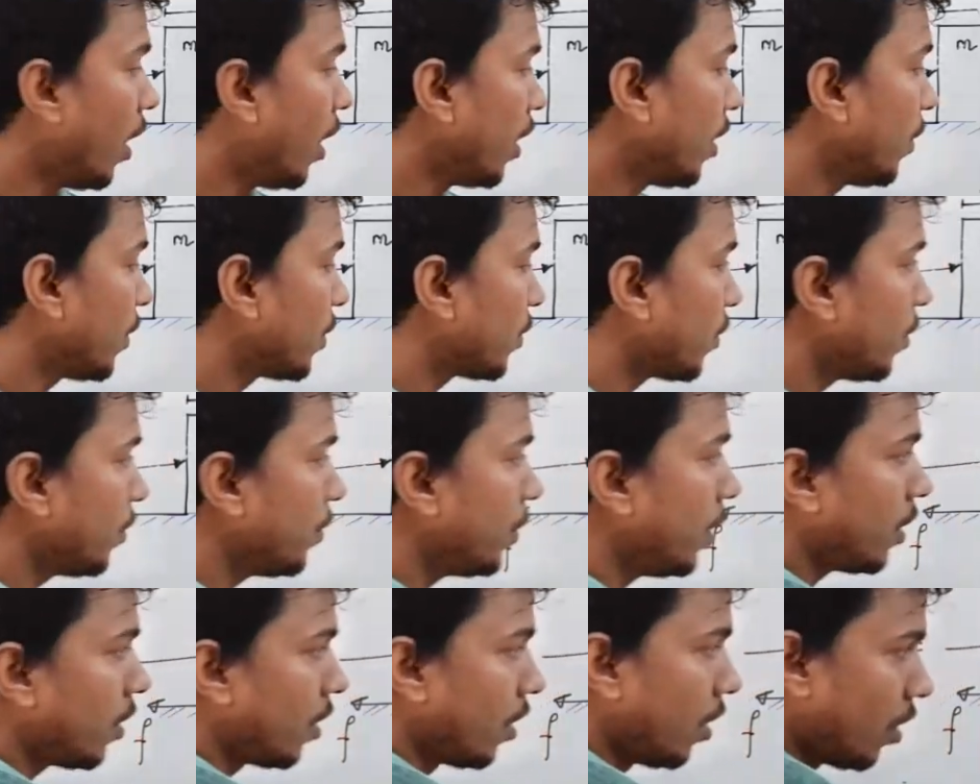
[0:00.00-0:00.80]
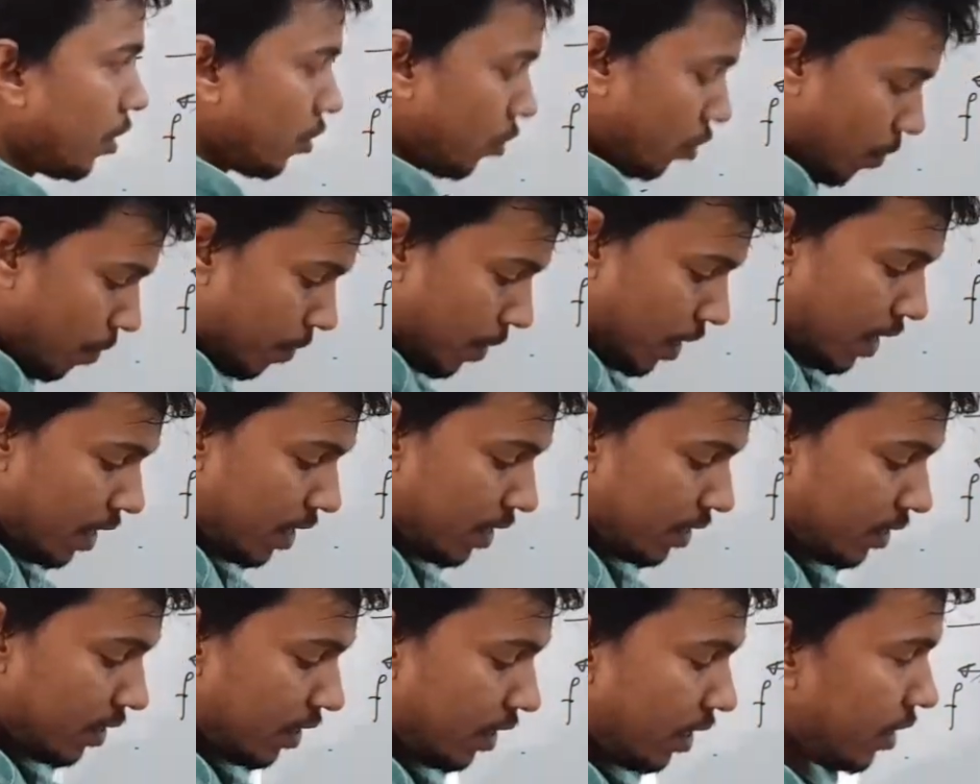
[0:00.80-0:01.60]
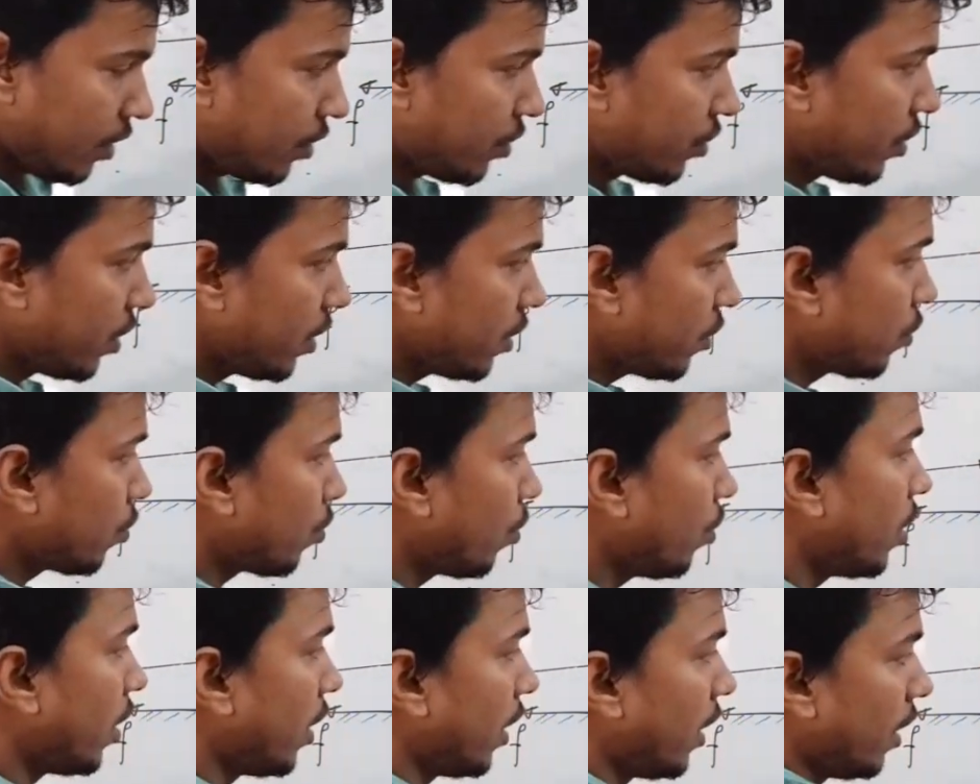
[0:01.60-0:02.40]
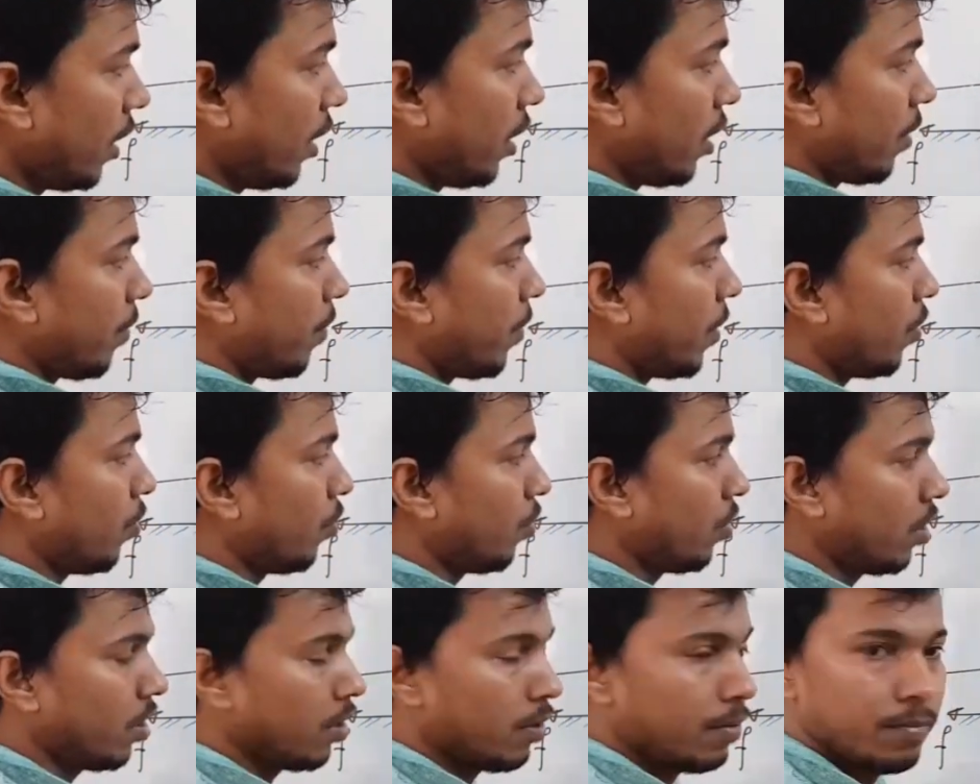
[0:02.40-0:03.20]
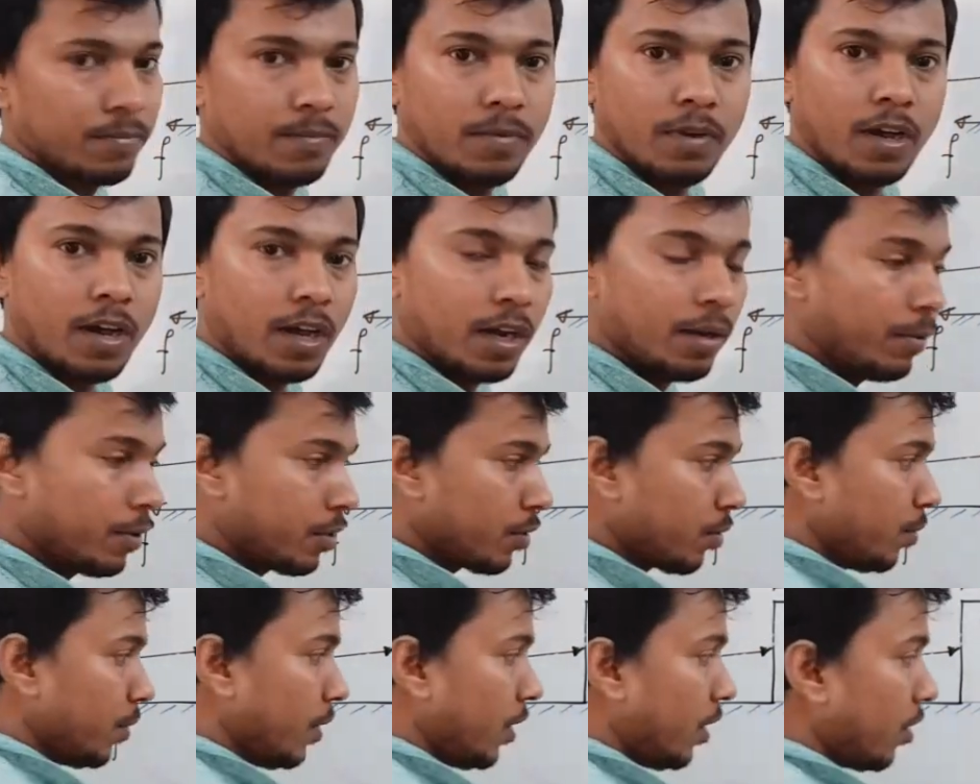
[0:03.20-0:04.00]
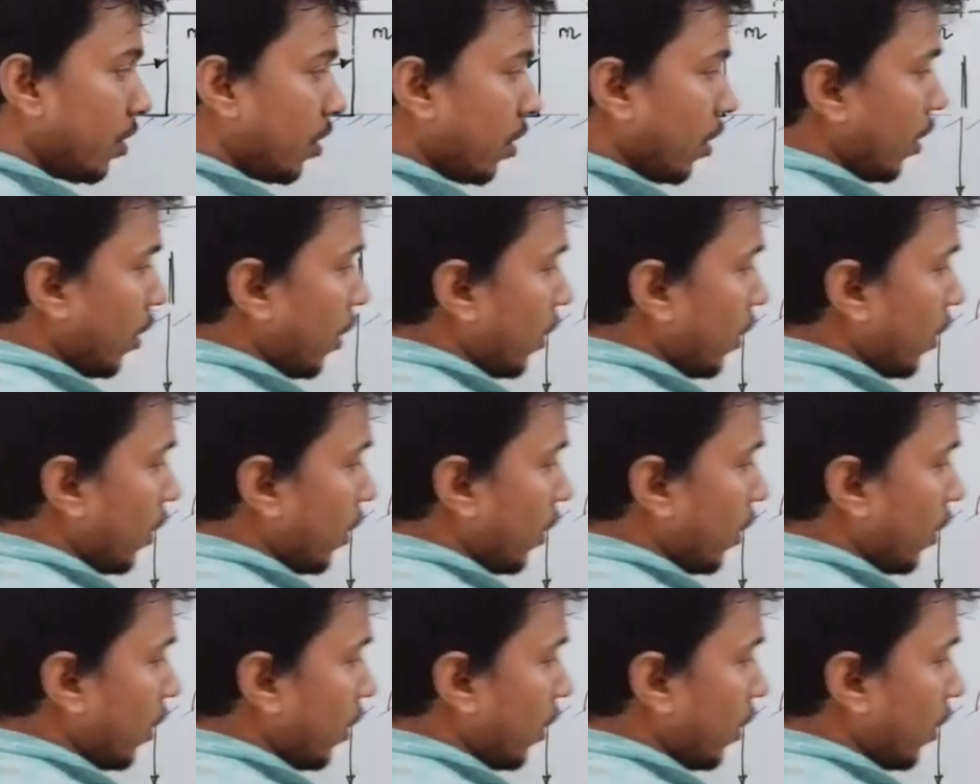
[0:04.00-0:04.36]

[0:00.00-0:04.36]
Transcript: आ रही बात समझ में तो मैं ये चीज़ तो नहीं लिख पाऊंगा आ रही बात समझ में ना